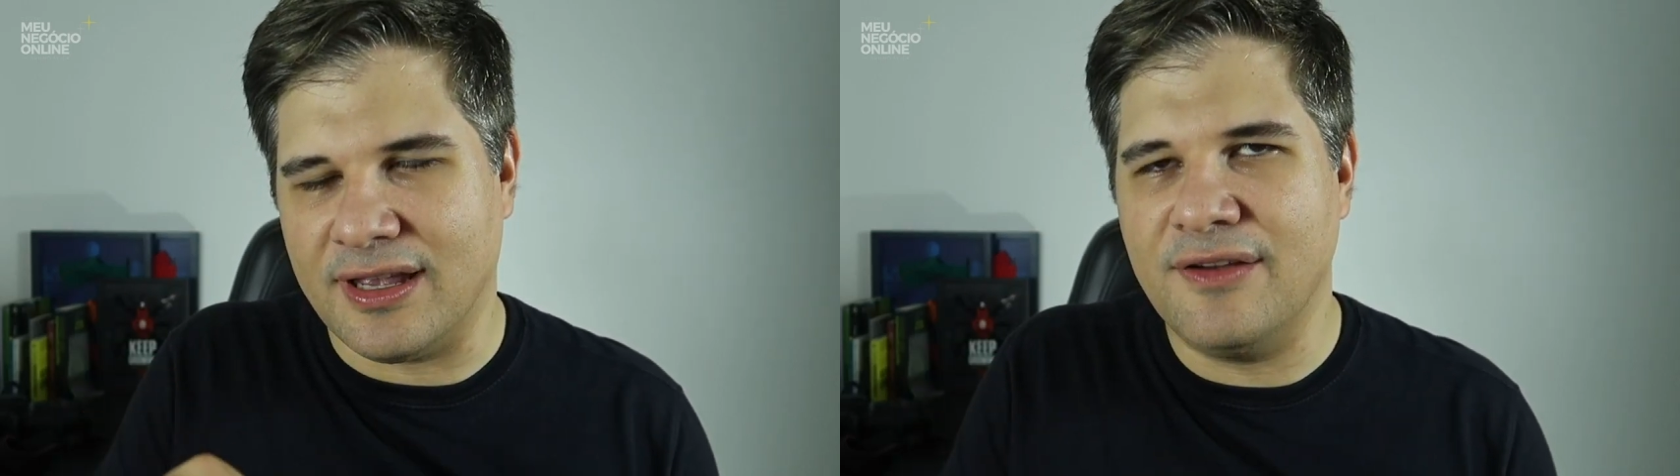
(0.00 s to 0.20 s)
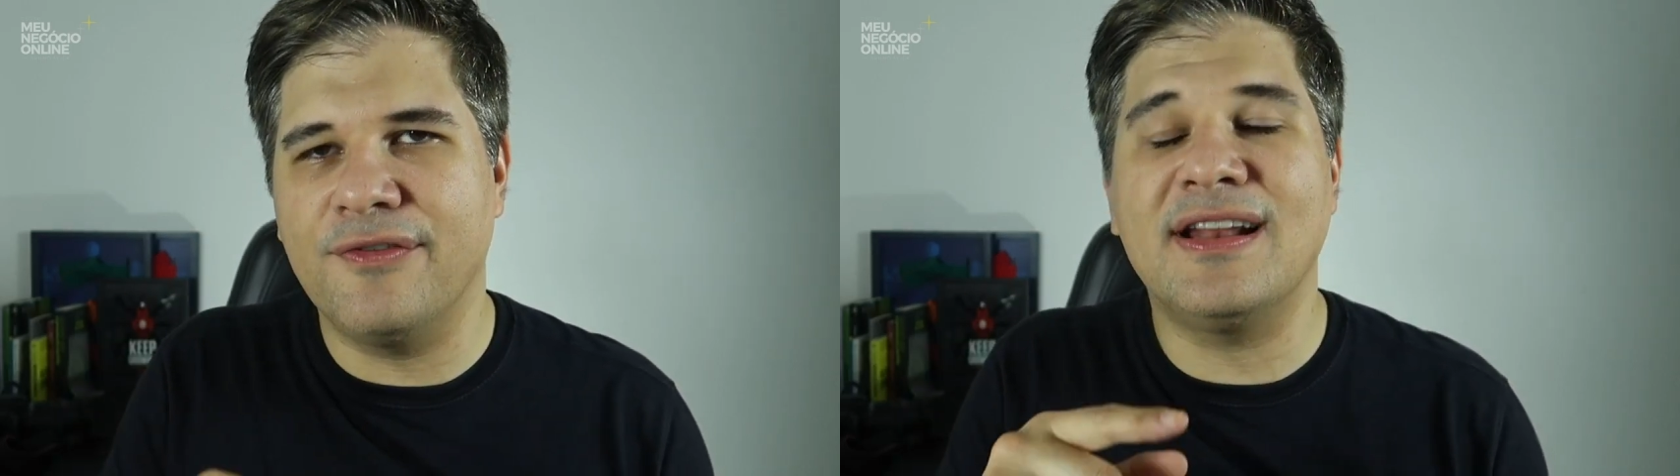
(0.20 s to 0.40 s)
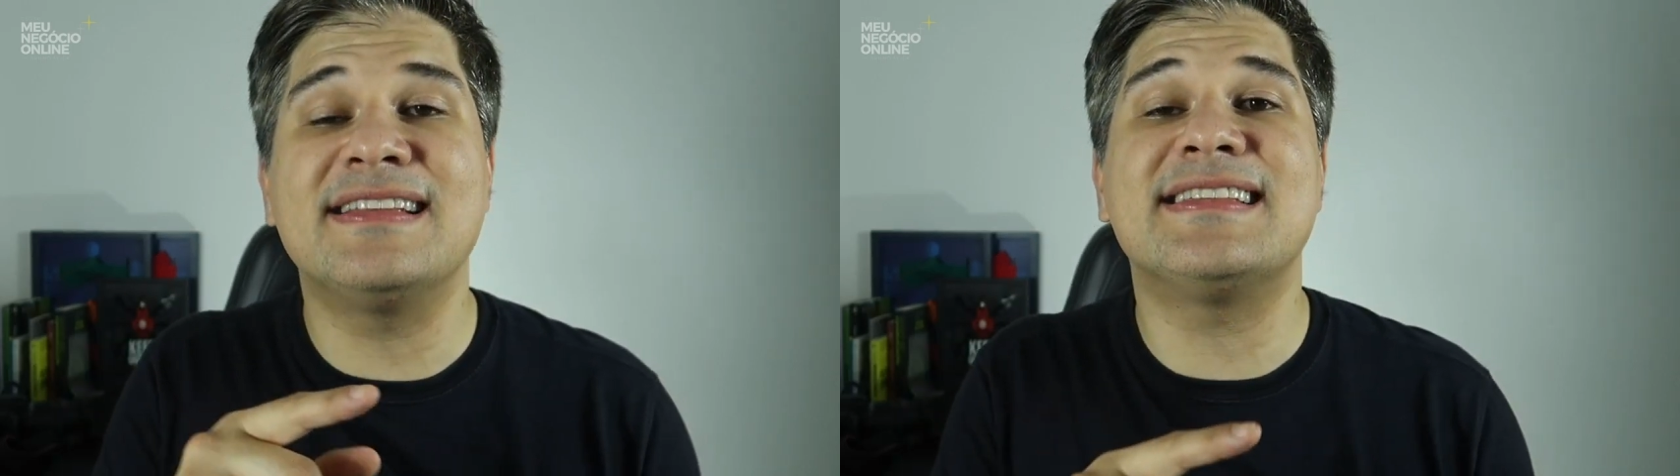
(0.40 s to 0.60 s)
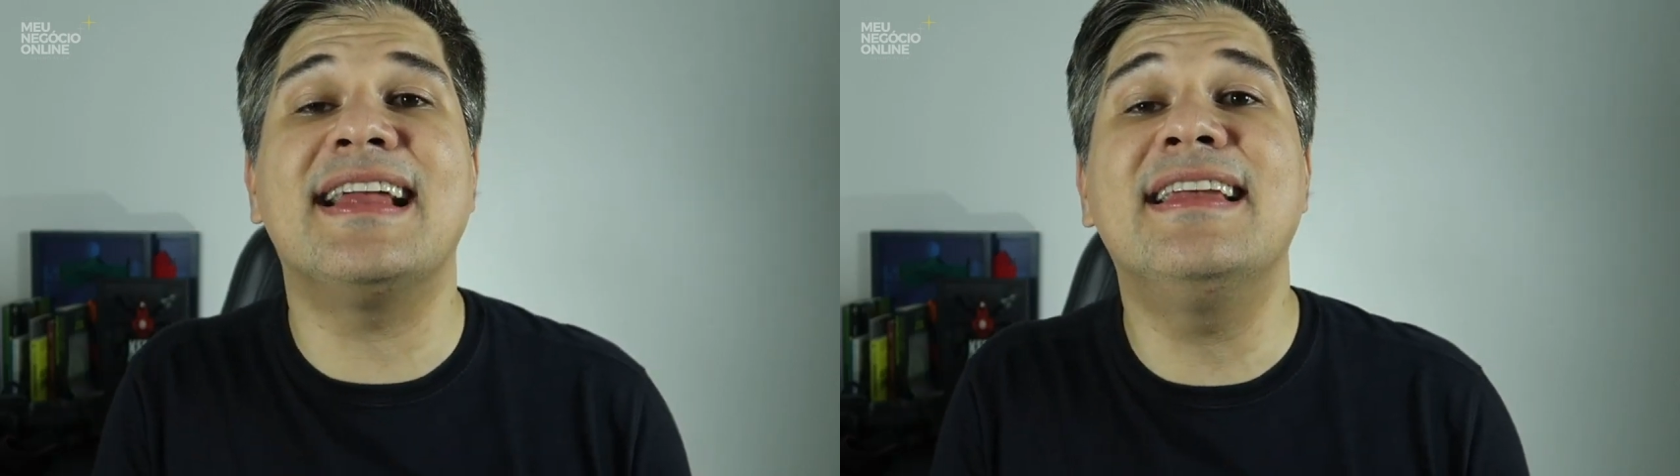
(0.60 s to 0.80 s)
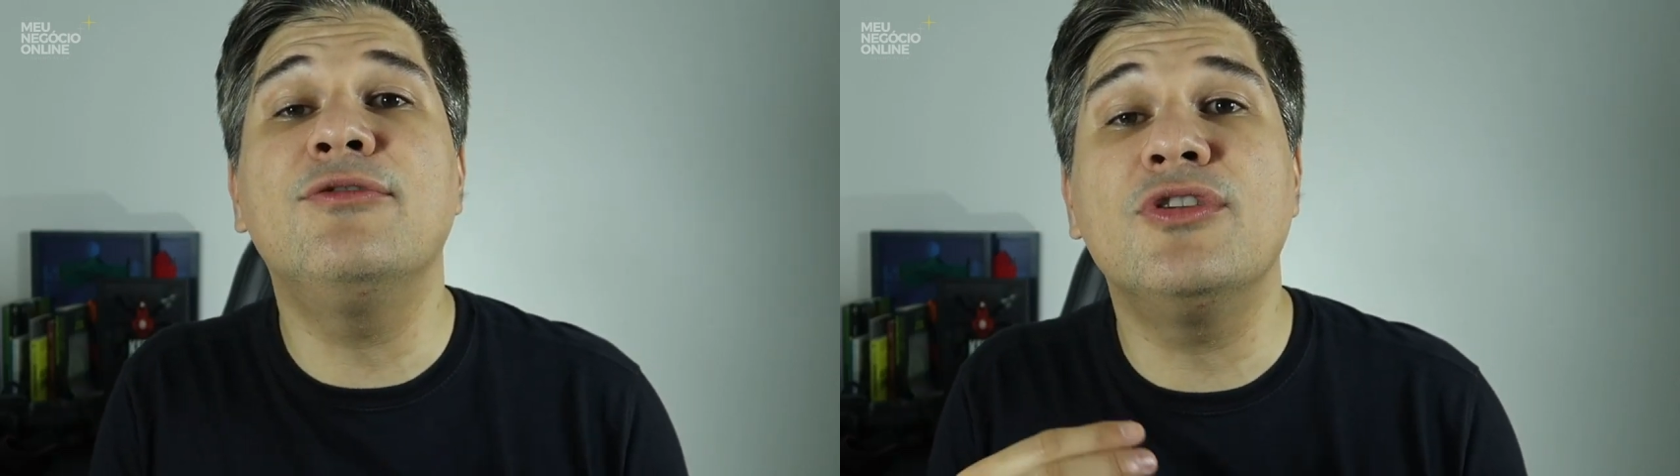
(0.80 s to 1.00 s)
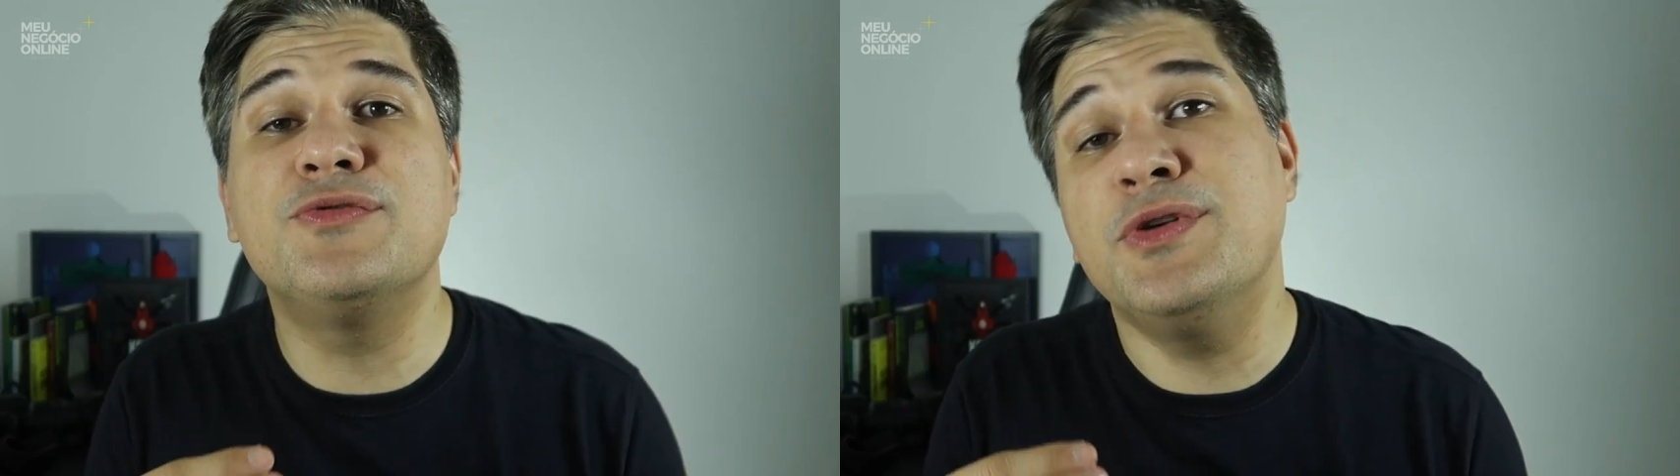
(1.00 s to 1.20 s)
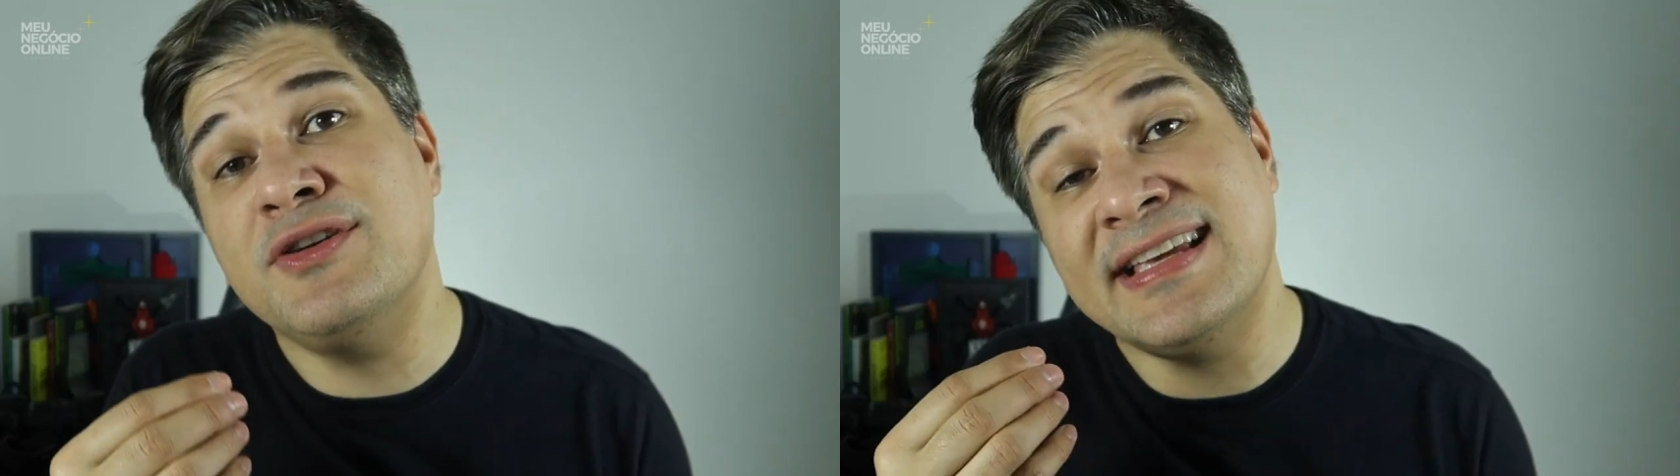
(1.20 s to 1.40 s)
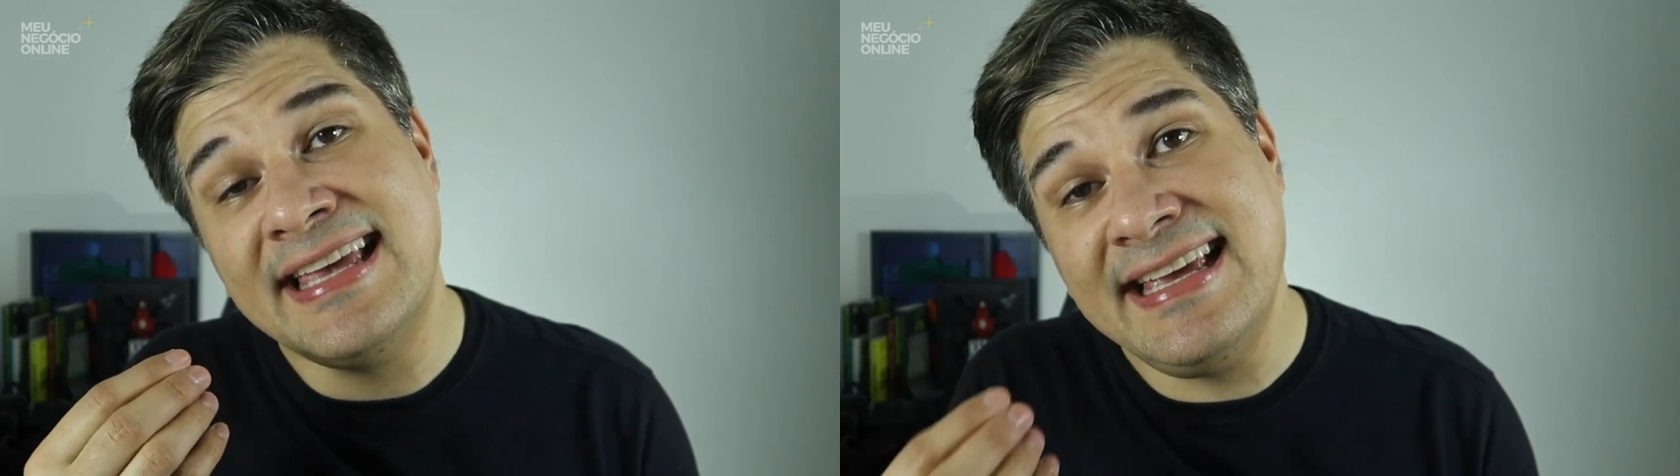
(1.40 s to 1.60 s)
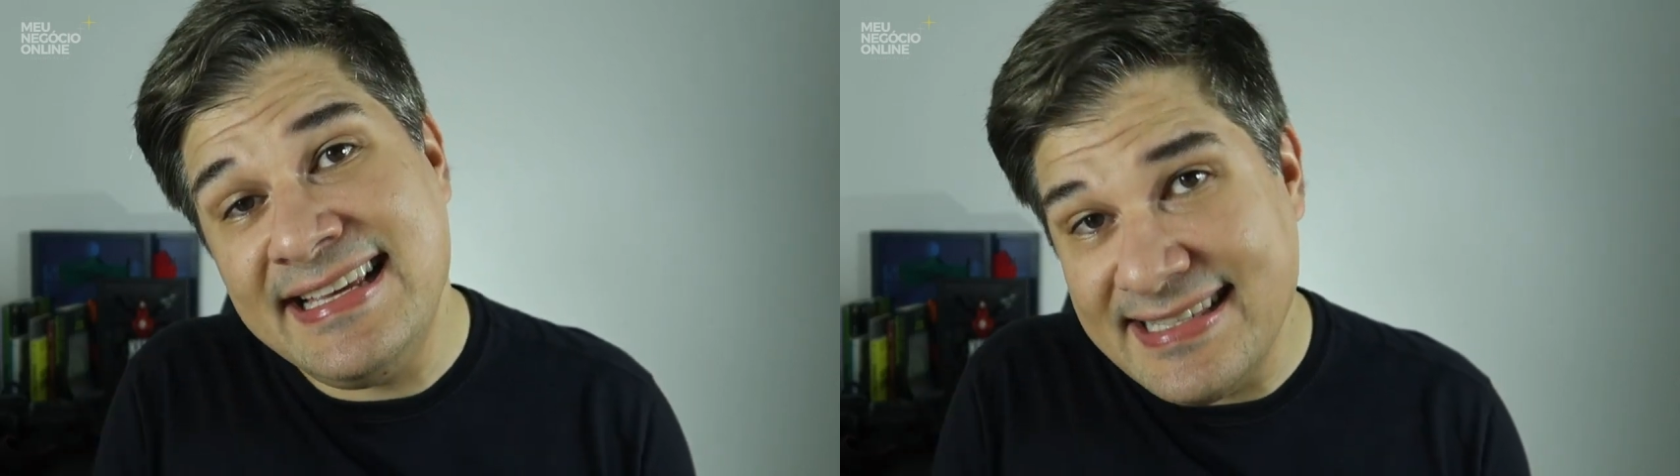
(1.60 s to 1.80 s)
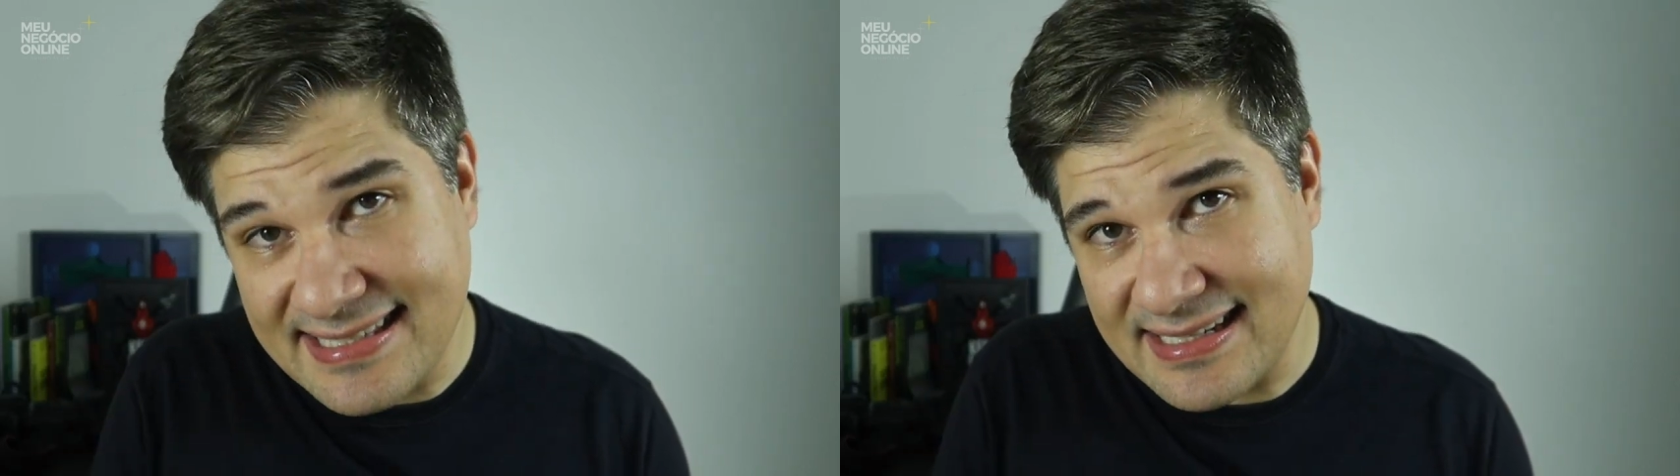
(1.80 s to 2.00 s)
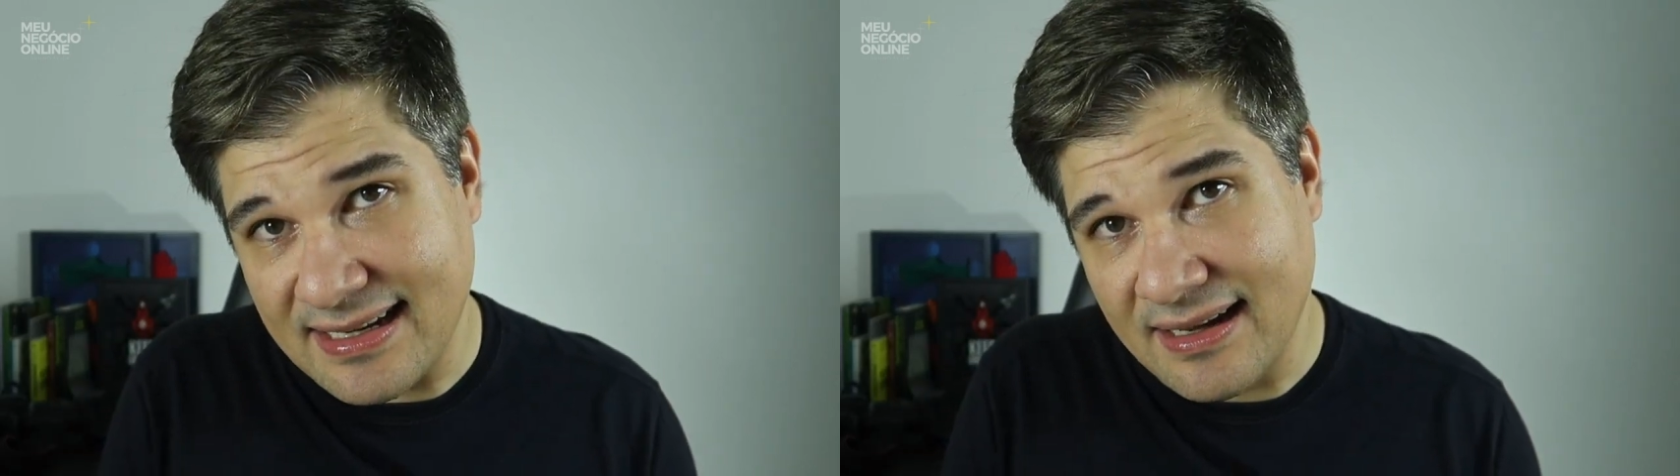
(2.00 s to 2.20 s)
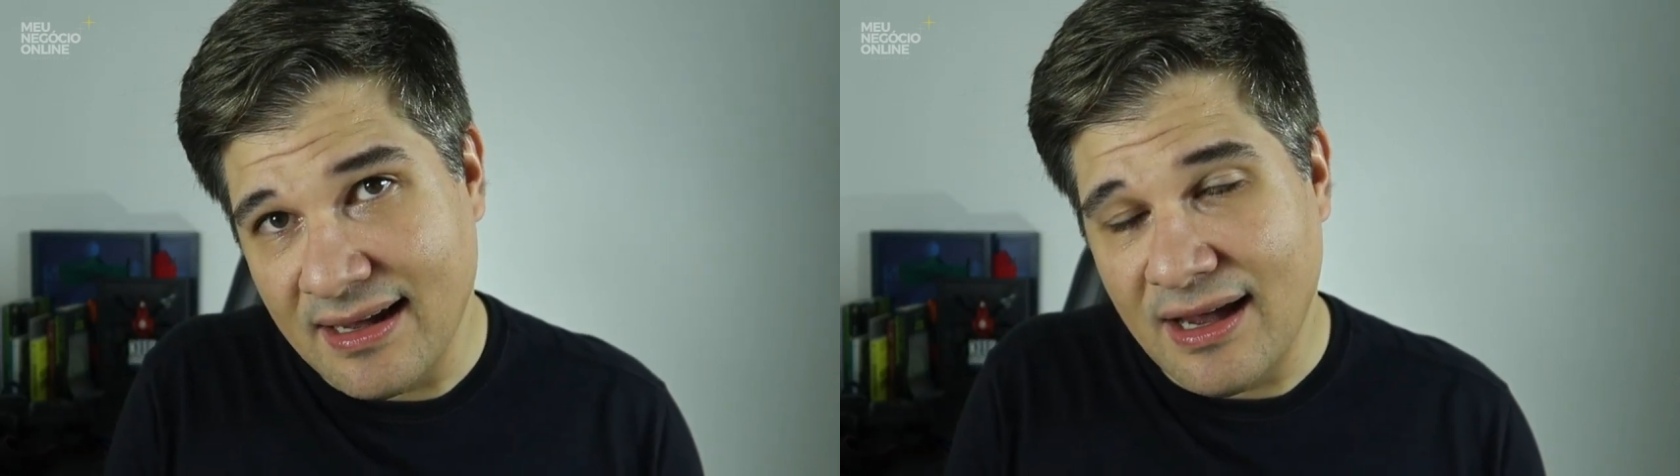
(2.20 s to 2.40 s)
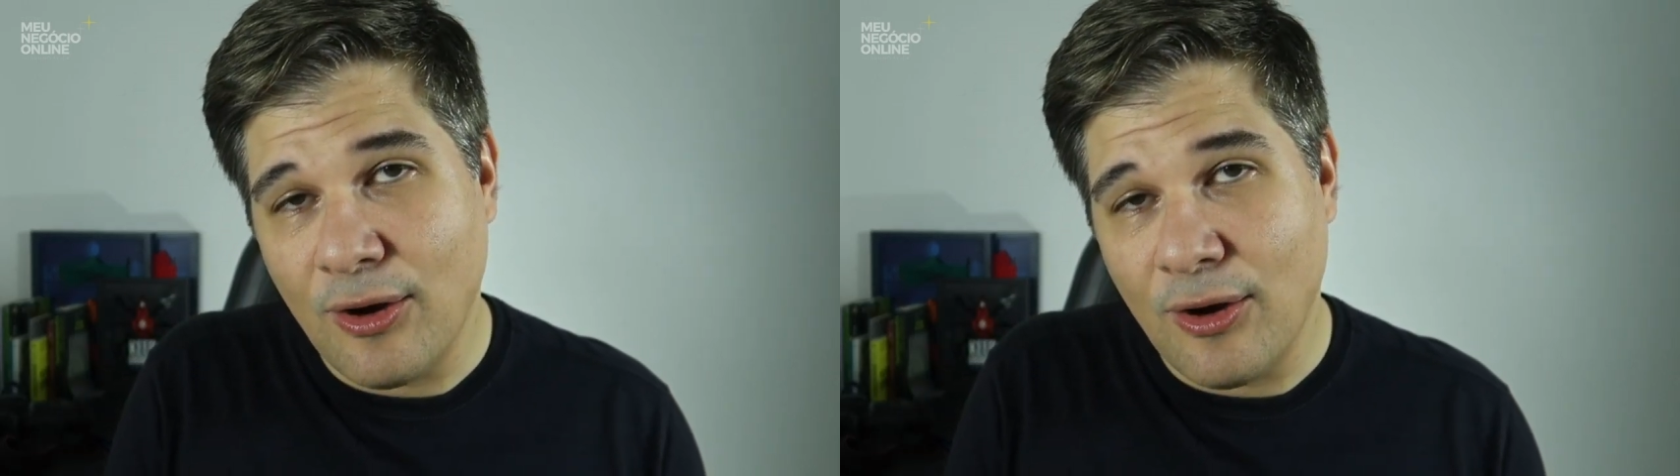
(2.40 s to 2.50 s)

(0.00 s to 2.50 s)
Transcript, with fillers: aqui foi lançada em 2015,